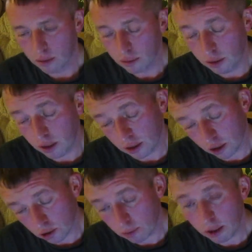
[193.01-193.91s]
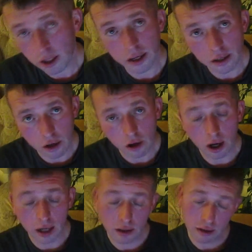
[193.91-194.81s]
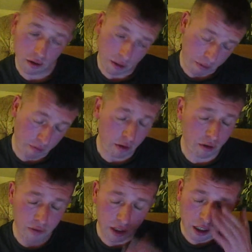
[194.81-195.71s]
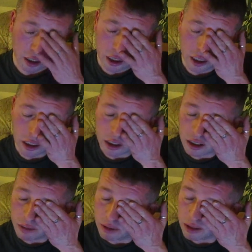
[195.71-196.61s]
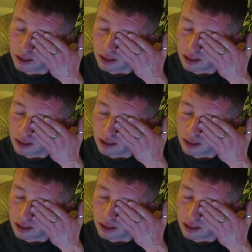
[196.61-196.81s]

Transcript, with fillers: Nie zniosłem jej lekko, ale na pewno o wiele lżej niż gdyby,